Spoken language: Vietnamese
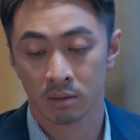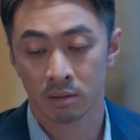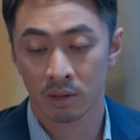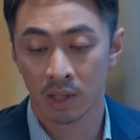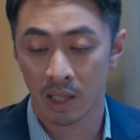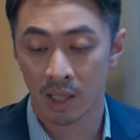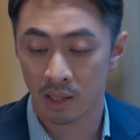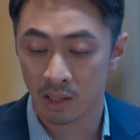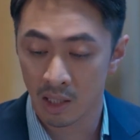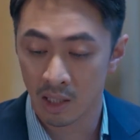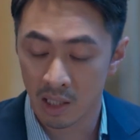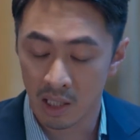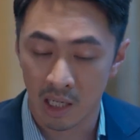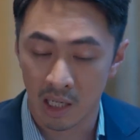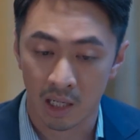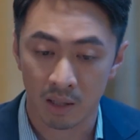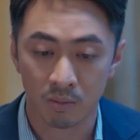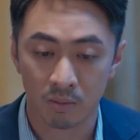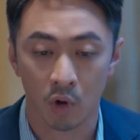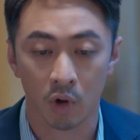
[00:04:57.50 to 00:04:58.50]
Đây là tất cả
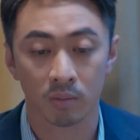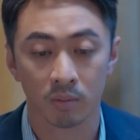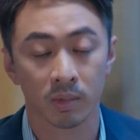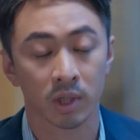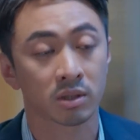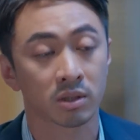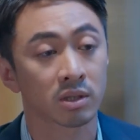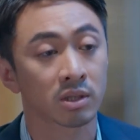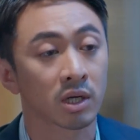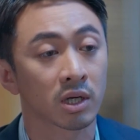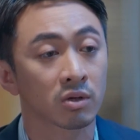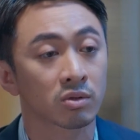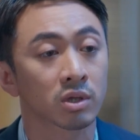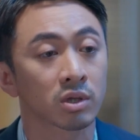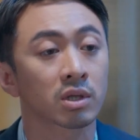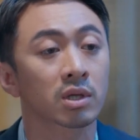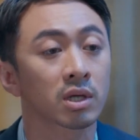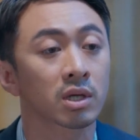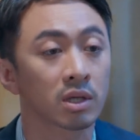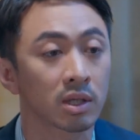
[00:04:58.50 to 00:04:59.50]
các món mà trước đây con
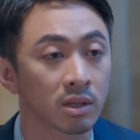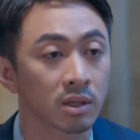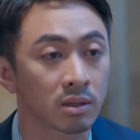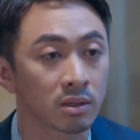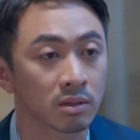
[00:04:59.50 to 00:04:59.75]
rất thích đấy.